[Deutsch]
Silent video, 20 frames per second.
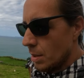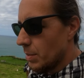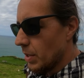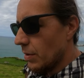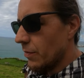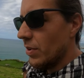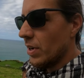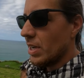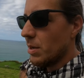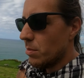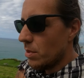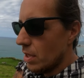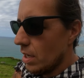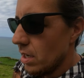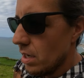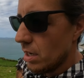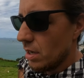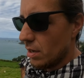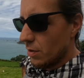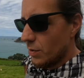Am Anfang gibt es
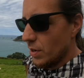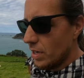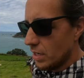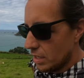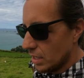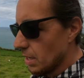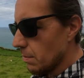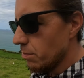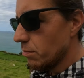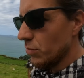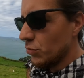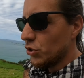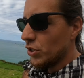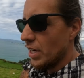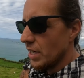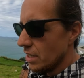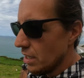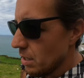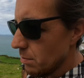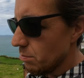äh, viele Treppen,
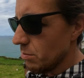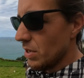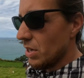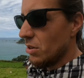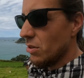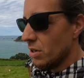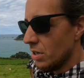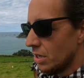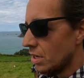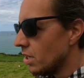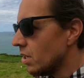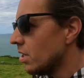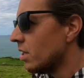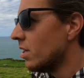Steintreppen auch